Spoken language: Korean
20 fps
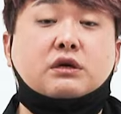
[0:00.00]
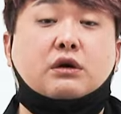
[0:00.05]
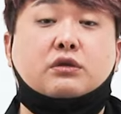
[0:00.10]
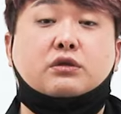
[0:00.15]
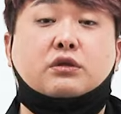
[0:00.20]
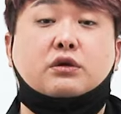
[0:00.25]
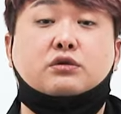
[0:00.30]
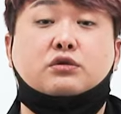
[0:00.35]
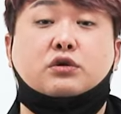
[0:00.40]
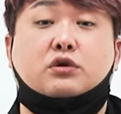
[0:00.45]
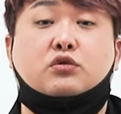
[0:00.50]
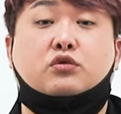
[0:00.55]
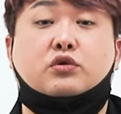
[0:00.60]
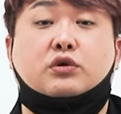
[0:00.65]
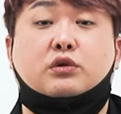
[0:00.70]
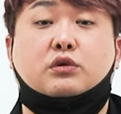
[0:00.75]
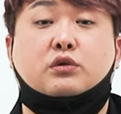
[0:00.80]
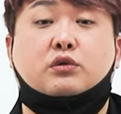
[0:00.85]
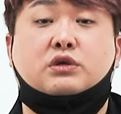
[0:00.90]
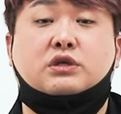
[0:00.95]
어떤
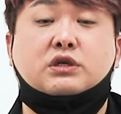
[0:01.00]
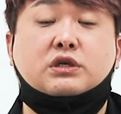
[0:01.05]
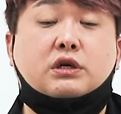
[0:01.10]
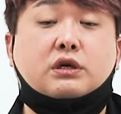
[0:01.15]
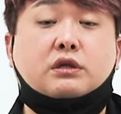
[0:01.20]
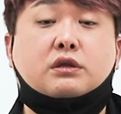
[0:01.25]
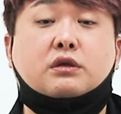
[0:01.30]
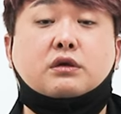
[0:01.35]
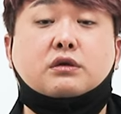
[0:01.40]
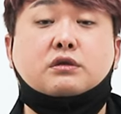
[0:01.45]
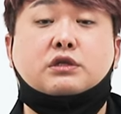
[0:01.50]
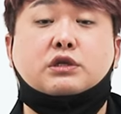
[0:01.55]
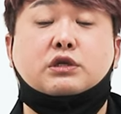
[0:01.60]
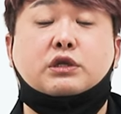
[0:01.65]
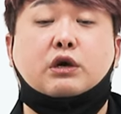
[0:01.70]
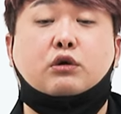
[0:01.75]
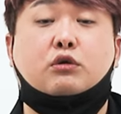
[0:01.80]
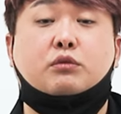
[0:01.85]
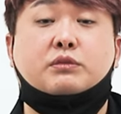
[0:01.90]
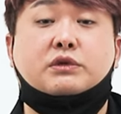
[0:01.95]
전투기도 그 어떤
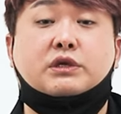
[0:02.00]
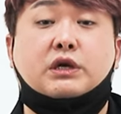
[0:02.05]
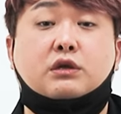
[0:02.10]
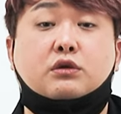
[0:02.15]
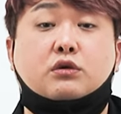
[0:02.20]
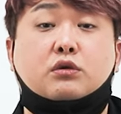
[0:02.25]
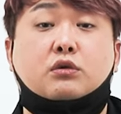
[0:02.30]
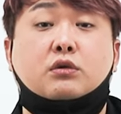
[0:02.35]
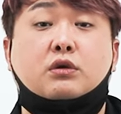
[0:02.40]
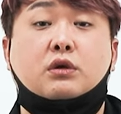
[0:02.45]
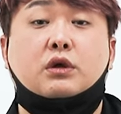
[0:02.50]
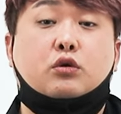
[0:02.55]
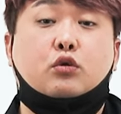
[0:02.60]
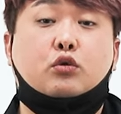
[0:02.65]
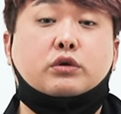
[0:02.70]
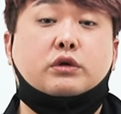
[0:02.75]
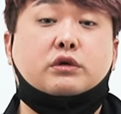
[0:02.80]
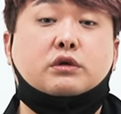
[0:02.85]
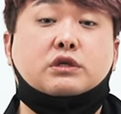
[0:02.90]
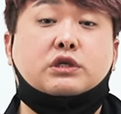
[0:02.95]
지대공 미사일도
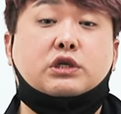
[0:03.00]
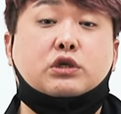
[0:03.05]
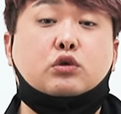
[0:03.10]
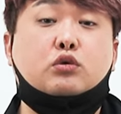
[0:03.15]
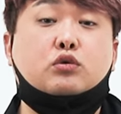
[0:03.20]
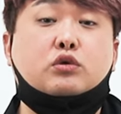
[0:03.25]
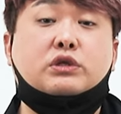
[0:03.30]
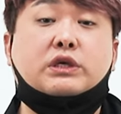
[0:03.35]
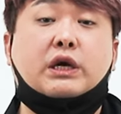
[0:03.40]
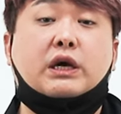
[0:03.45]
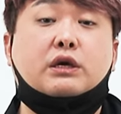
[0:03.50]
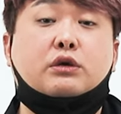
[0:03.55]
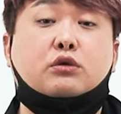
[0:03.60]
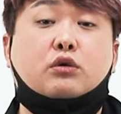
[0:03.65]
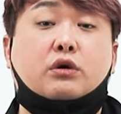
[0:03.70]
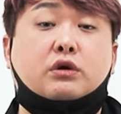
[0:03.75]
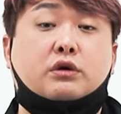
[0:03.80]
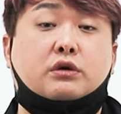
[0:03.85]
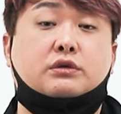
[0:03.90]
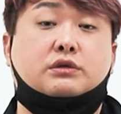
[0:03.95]
요격을 시도조차 하기도
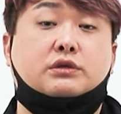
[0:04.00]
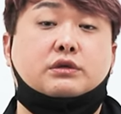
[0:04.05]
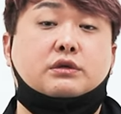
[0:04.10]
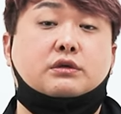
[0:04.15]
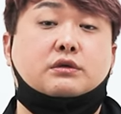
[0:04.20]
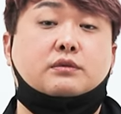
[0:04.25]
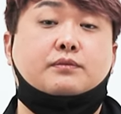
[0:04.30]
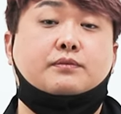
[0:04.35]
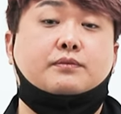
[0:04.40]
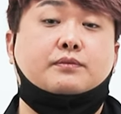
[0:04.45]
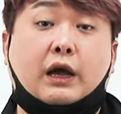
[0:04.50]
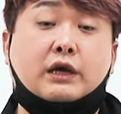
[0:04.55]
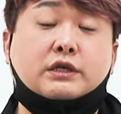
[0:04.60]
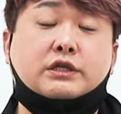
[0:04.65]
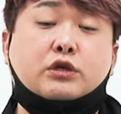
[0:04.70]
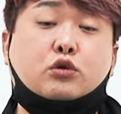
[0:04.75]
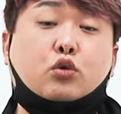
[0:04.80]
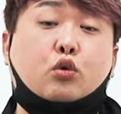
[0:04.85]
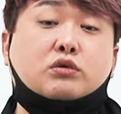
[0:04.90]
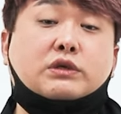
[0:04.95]
어려웠어요.
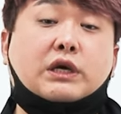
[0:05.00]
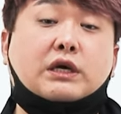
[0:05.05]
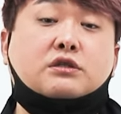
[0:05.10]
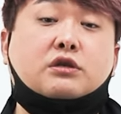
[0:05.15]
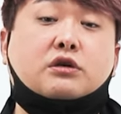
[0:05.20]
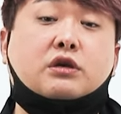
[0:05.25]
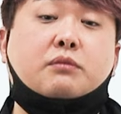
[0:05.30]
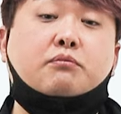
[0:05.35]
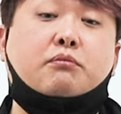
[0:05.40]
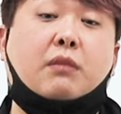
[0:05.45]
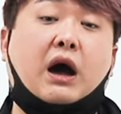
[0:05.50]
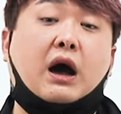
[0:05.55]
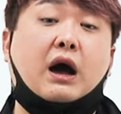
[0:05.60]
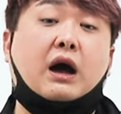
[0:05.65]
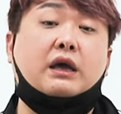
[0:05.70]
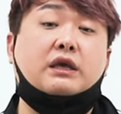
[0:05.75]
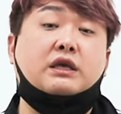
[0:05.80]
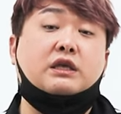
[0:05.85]
당시 통상적인 마하